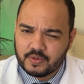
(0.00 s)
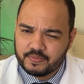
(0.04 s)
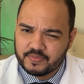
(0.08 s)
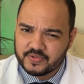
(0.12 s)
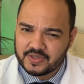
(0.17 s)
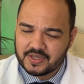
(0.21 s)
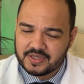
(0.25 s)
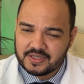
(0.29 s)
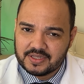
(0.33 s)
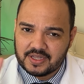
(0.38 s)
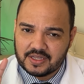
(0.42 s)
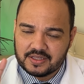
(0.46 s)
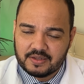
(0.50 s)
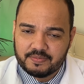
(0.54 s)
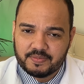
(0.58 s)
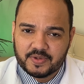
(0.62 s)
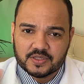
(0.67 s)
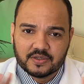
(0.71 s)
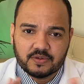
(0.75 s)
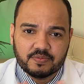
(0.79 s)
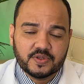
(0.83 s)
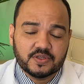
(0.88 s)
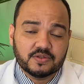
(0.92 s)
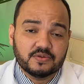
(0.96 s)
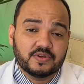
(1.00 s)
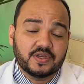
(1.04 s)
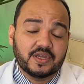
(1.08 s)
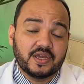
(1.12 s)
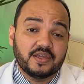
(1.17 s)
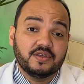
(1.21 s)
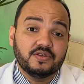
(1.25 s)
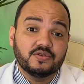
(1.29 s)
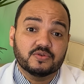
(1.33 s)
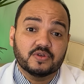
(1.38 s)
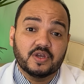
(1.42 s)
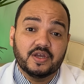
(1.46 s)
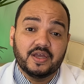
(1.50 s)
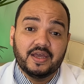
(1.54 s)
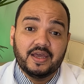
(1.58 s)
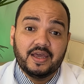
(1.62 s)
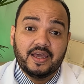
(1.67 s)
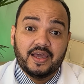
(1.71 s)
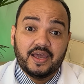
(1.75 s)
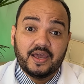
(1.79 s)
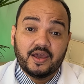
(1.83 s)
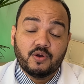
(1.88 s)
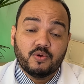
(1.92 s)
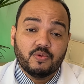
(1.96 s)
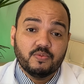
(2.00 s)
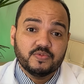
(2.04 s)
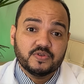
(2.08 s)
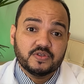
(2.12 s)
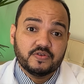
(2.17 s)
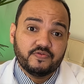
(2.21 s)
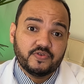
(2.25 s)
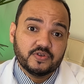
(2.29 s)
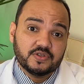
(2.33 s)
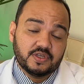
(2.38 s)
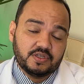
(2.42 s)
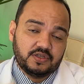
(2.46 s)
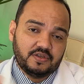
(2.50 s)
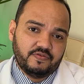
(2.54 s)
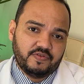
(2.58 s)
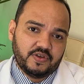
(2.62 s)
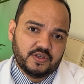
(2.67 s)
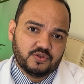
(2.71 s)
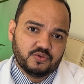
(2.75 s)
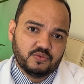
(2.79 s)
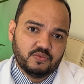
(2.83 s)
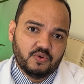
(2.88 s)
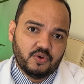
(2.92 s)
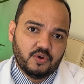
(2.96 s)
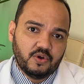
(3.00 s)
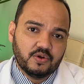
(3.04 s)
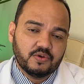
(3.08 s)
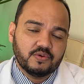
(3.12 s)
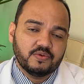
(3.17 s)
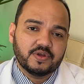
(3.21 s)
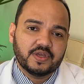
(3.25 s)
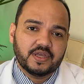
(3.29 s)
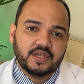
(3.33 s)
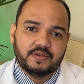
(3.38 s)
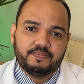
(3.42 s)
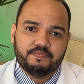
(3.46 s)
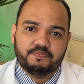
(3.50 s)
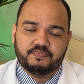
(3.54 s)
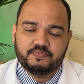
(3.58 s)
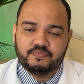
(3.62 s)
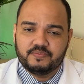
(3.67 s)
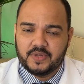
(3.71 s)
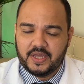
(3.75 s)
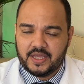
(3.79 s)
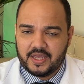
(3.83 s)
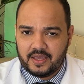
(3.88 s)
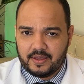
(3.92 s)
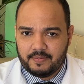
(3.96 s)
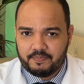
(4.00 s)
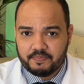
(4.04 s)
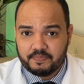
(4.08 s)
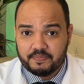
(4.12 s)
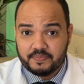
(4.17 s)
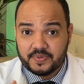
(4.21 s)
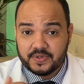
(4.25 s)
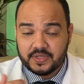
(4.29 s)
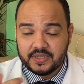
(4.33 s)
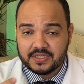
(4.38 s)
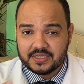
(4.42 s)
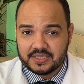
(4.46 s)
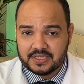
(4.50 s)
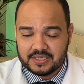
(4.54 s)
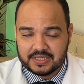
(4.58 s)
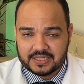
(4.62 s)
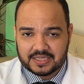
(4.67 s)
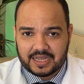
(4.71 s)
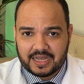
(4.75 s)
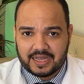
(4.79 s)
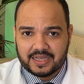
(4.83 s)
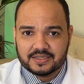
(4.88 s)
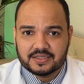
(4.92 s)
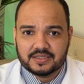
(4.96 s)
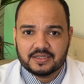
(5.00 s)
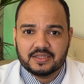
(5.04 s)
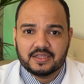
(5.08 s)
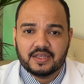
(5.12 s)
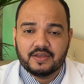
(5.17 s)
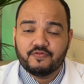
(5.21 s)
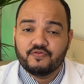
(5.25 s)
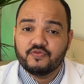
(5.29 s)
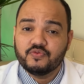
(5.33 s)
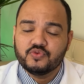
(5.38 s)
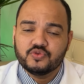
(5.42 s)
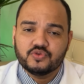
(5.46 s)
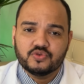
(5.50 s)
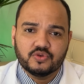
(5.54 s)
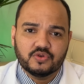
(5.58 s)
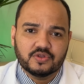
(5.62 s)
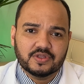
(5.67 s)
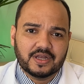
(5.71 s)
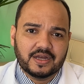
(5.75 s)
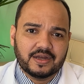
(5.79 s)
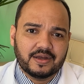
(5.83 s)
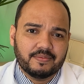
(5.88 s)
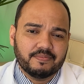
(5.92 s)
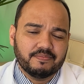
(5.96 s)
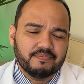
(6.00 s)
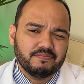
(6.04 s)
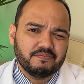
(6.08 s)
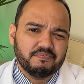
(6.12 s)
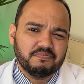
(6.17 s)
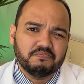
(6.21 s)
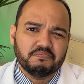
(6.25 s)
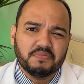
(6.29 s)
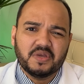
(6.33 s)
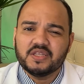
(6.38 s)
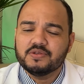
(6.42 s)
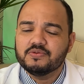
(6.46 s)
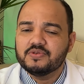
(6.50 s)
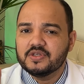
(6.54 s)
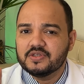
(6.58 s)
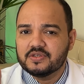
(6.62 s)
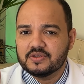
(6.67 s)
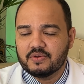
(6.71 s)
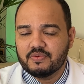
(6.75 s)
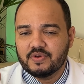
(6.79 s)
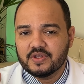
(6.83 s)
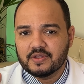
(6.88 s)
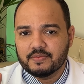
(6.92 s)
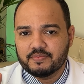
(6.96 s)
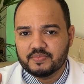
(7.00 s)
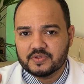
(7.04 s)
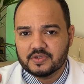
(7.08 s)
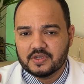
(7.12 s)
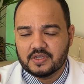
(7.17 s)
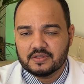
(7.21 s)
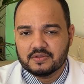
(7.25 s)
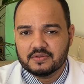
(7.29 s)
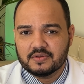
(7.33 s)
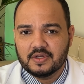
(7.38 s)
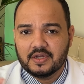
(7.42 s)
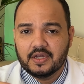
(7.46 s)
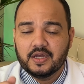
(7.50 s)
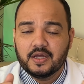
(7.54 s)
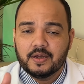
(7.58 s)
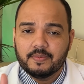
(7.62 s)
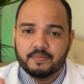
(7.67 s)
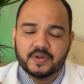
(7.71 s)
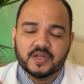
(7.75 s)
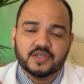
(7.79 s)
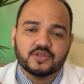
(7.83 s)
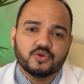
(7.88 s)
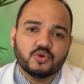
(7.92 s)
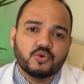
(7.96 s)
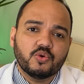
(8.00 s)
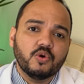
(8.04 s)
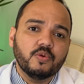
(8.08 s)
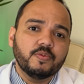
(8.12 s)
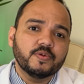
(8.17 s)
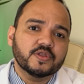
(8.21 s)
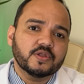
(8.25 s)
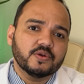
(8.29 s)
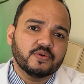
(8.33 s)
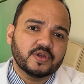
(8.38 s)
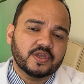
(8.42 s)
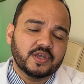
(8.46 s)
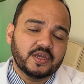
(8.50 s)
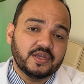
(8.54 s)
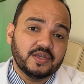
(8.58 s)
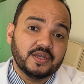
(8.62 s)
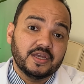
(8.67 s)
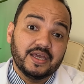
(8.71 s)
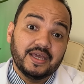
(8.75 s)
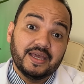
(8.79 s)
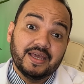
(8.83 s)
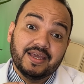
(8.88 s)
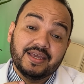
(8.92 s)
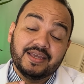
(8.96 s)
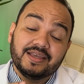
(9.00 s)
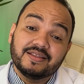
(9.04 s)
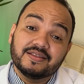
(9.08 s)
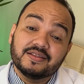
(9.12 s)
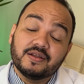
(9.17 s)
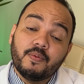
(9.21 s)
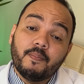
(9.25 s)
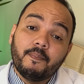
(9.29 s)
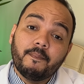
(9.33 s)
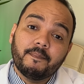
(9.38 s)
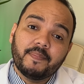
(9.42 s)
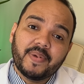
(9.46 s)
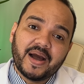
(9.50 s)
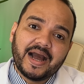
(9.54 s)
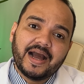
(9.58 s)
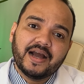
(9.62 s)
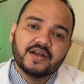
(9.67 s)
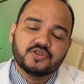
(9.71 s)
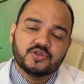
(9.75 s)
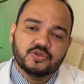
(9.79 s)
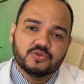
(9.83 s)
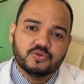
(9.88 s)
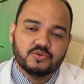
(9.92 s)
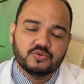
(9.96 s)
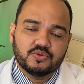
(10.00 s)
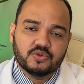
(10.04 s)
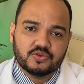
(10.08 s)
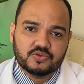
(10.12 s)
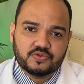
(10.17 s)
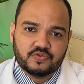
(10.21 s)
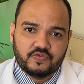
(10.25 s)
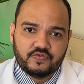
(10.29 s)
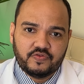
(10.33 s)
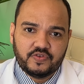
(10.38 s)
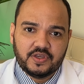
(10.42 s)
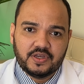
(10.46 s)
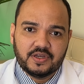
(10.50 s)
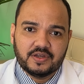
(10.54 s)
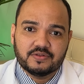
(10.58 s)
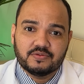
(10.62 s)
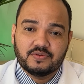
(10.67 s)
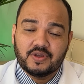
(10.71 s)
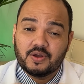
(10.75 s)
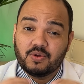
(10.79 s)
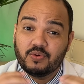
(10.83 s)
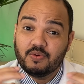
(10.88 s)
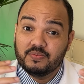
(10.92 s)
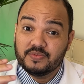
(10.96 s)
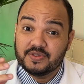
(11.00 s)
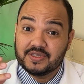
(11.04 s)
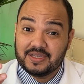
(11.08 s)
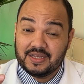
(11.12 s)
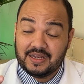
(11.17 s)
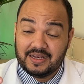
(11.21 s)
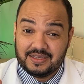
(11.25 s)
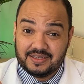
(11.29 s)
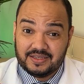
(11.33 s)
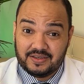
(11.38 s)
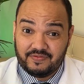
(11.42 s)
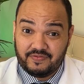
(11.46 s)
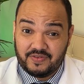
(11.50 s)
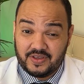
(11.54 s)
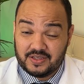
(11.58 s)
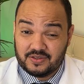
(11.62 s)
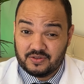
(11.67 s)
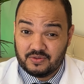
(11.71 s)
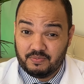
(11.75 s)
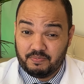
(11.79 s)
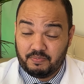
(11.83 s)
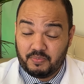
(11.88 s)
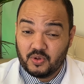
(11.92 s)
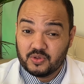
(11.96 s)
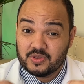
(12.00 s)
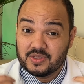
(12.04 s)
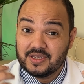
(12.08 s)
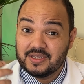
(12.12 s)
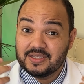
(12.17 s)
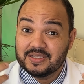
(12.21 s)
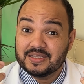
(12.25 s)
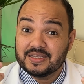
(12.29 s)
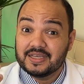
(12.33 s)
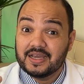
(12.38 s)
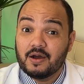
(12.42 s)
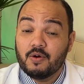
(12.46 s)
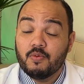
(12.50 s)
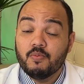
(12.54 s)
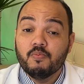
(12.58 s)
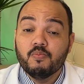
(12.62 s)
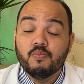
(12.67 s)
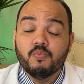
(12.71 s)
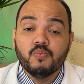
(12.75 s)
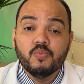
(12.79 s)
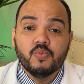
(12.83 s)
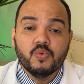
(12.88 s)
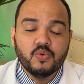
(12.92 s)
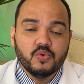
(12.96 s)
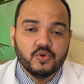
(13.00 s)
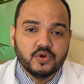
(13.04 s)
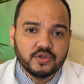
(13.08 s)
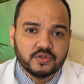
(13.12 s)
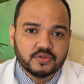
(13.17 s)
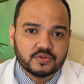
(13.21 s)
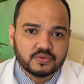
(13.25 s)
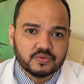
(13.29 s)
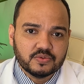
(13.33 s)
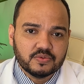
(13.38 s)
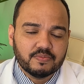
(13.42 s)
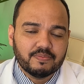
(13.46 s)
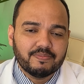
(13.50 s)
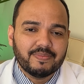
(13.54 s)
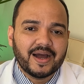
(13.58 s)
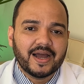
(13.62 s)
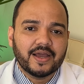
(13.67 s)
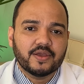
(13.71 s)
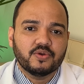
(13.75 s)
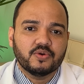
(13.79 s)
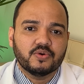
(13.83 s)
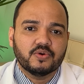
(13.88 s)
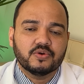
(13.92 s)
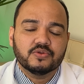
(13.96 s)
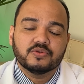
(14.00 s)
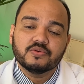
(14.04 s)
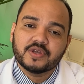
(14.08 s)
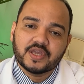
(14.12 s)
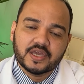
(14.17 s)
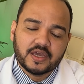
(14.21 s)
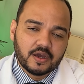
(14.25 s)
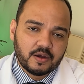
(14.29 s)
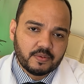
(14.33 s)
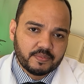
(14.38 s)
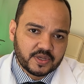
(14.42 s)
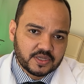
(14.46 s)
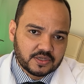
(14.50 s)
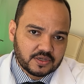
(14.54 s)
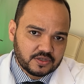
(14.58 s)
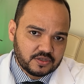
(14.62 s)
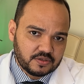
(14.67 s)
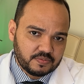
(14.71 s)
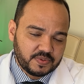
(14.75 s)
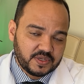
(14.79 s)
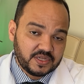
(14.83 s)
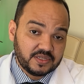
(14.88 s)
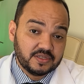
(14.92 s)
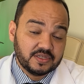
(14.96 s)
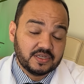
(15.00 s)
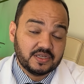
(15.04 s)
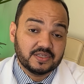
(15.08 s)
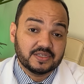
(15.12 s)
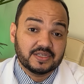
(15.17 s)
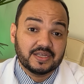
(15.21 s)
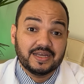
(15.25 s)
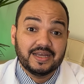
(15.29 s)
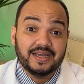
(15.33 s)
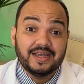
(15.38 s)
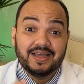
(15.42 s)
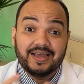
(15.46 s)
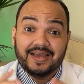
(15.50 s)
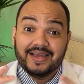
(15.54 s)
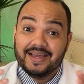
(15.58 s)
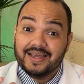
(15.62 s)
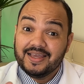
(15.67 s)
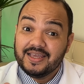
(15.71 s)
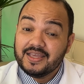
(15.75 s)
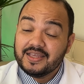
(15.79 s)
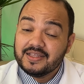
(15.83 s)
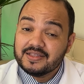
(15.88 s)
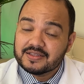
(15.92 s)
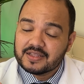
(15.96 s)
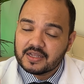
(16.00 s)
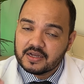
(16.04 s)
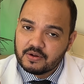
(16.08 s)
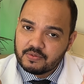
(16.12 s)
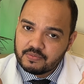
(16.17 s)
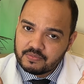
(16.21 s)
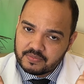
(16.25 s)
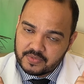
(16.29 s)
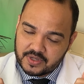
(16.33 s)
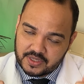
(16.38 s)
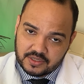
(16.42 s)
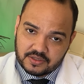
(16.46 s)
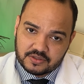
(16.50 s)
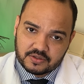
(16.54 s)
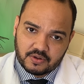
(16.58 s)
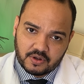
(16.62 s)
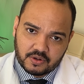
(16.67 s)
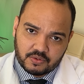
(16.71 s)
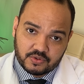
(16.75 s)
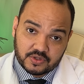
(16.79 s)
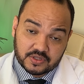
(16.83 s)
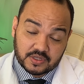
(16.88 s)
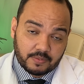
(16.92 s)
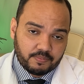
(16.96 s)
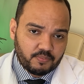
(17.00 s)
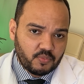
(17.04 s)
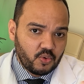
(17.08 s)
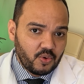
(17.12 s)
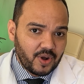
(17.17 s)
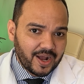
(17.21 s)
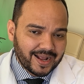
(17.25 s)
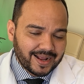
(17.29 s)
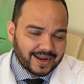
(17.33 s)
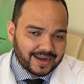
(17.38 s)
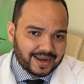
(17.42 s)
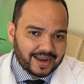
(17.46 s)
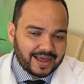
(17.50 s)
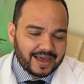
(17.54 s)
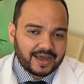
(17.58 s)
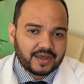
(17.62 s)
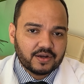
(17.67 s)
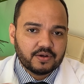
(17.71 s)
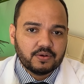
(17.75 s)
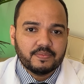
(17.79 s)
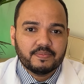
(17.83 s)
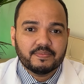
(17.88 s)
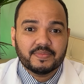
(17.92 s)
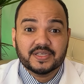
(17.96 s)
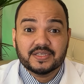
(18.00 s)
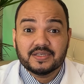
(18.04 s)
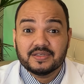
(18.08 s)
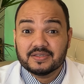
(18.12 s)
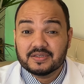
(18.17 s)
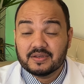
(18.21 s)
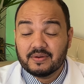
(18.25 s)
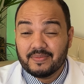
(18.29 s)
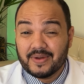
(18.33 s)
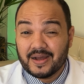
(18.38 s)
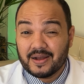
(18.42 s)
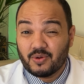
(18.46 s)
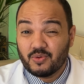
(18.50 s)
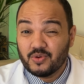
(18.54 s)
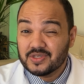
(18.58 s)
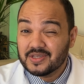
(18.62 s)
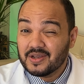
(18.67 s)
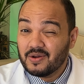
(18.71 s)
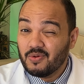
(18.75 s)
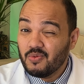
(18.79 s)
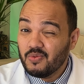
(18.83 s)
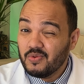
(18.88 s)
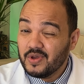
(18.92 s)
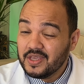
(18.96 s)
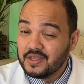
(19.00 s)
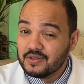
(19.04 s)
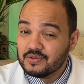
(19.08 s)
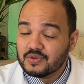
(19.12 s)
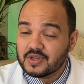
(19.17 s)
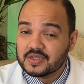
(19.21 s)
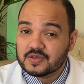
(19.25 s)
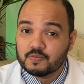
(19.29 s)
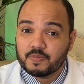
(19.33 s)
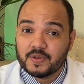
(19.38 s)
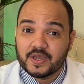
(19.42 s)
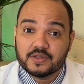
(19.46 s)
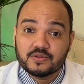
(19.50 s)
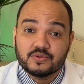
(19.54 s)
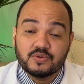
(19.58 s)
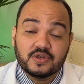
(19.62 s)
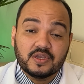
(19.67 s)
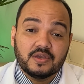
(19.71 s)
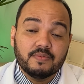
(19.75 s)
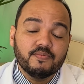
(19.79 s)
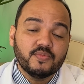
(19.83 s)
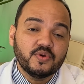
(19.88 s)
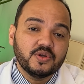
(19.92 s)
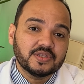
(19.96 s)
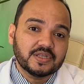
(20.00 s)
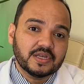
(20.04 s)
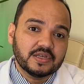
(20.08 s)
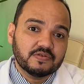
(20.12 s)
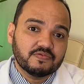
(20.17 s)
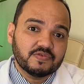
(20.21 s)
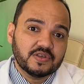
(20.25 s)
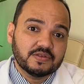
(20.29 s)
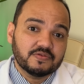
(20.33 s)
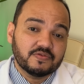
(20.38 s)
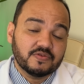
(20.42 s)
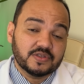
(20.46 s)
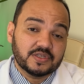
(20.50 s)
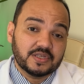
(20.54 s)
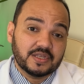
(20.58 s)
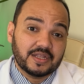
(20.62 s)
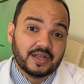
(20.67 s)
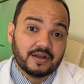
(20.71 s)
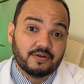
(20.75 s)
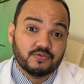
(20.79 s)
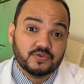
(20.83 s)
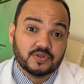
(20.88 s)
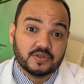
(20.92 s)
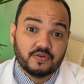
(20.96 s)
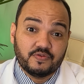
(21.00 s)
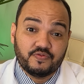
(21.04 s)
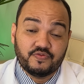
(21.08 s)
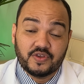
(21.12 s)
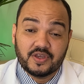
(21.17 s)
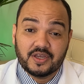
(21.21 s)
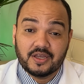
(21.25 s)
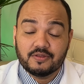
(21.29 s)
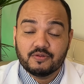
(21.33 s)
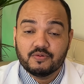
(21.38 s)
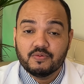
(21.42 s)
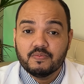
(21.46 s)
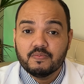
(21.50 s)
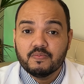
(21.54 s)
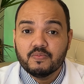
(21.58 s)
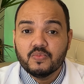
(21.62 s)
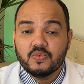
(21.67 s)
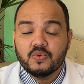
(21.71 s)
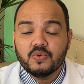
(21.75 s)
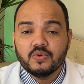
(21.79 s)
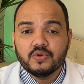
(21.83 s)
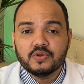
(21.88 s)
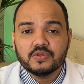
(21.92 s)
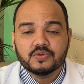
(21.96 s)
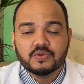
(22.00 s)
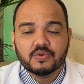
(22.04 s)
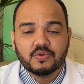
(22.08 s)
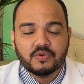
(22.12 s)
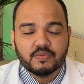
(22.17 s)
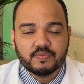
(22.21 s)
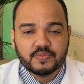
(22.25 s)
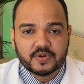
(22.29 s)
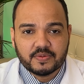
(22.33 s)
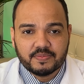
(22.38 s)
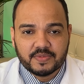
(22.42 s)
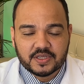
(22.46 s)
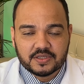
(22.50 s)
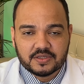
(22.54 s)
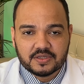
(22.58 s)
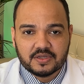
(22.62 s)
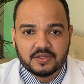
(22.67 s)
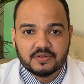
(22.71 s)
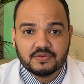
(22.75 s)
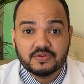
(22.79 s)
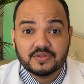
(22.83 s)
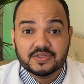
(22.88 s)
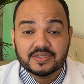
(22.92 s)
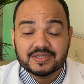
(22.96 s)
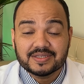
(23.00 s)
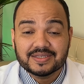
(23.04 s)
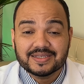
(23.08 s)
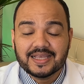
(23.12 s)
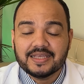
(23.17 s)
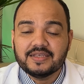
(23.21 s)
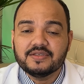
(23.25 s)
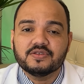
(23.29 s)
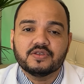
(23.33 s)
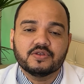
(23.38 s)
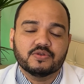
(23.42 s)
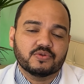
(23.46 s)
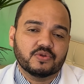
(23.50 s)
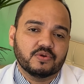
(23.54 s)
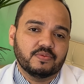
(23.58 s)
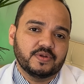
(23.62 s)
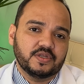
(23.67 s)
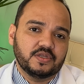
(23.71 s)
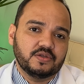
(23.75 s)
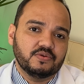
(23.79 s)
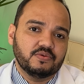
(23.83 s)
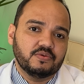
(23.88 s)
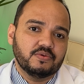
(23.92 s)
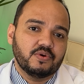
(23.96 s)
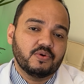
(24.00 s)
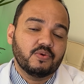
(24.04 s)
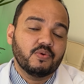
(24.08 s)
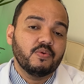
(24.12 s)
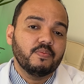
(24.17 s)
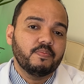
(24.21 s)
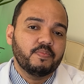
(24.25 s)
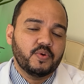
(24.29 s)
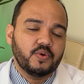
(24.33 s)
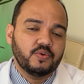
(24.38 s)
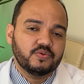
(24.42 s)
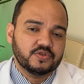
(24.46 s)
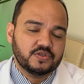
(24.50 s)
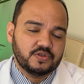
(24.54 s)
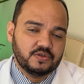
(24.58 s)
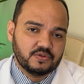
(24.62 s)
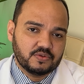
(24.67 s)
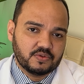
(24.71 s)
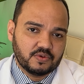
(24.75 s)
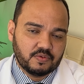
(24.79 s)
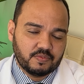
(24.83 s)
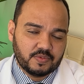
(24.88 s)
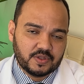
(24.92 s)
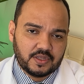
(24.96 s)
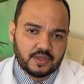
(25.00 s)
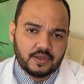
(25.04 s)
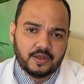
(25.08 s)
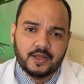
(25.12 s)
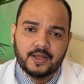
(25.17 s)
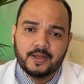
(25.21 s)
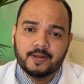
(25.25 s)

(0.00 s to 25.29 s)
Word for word: Para você entender mais ou menos o que é isso, é como se você tivesse um órgão que ele é, precisasse né, funcionar menos de 50% para seu corpo estar tá ok. Então, parte do nosso fígado é como se ele tivesse um potencial muito maior do que realmente a gente precisa. Então, isso é uma coisa boa, claro, mas isso é uma coisa ruim no aspecto que muitas vezes você está com seu fígado muito comprometido, sem sintoma nenhum ou com pouco sintoma, né?